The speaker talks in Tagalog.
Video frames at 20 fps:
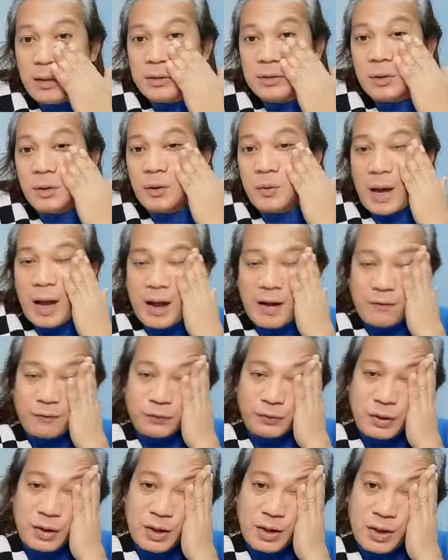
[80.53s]
So
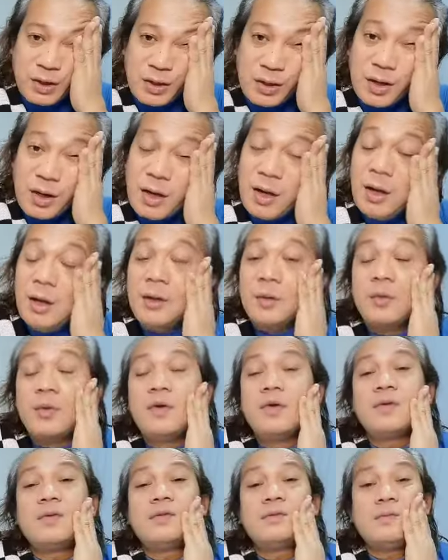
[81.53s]
after
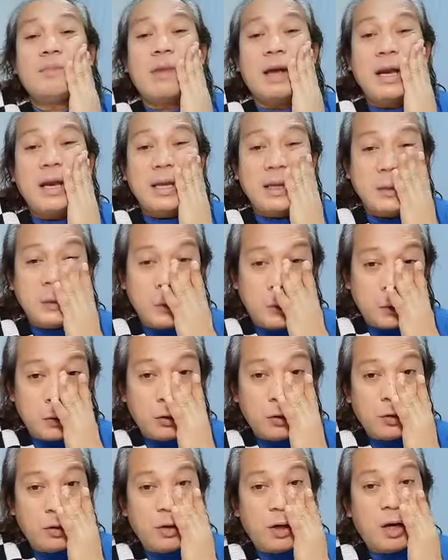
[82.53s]
kung
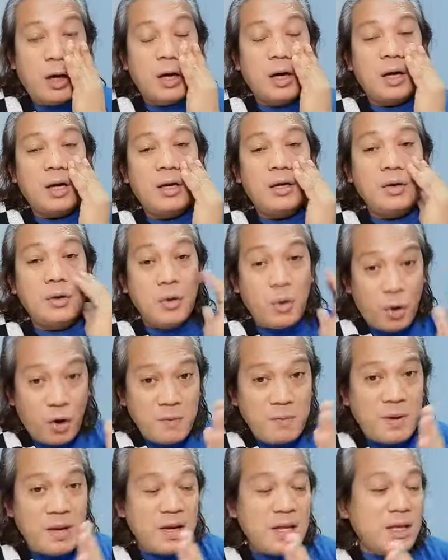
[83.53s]
maligo, uh,
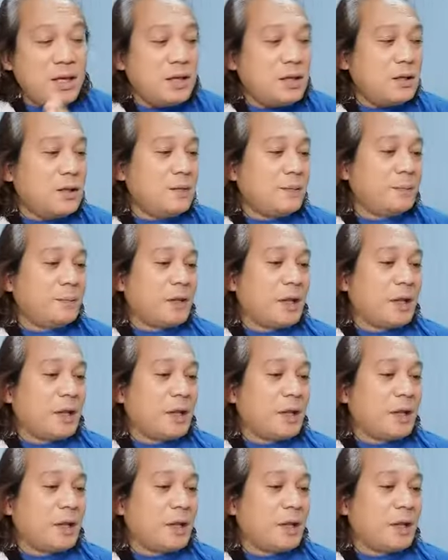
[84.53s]
normally